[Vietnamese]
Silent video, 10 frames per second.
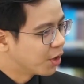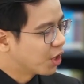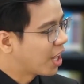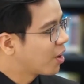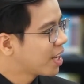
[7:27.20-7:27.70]
vừa
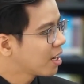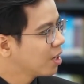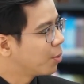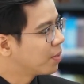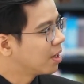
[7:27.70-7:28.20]
rồi thầy có nhắc
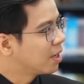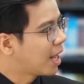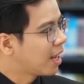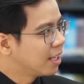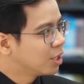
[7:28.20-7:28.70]
đến cụm từ
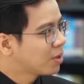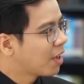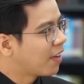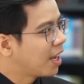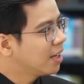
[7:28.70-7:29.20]
là chúng
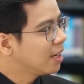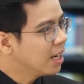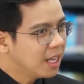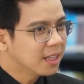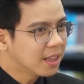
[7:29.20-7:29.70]
ta phải
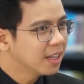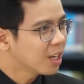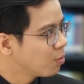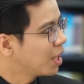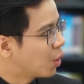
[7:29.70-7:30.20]
đi
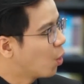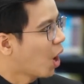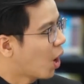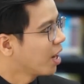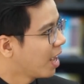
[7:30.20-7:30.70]
tới công ty
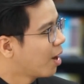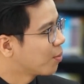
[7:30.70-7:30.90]
của họ để